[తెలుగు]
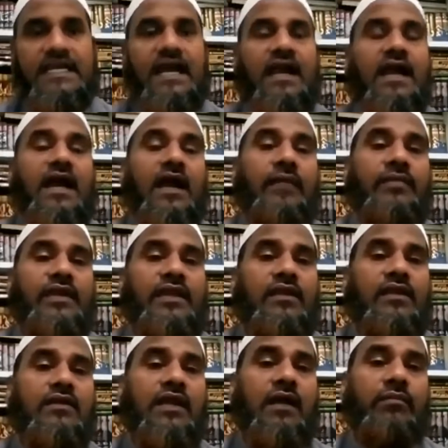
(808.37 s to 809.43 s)
సహాబీ
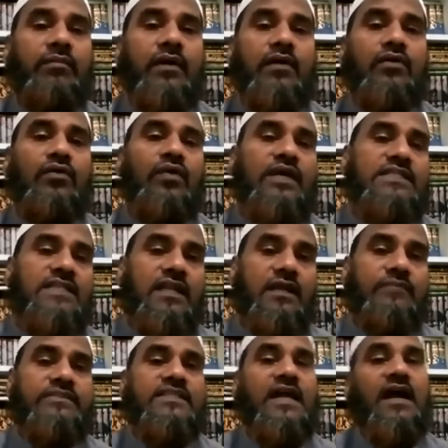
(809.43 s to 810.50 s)
యొక్క
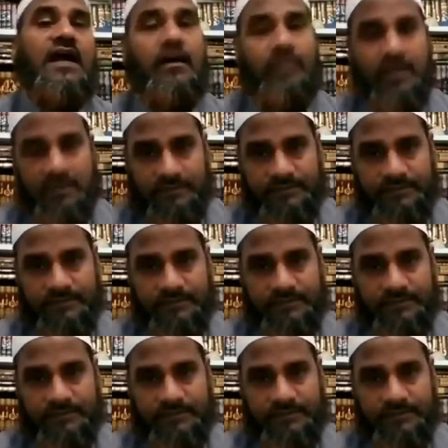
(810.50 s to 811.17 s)
బహువచనం సహాబా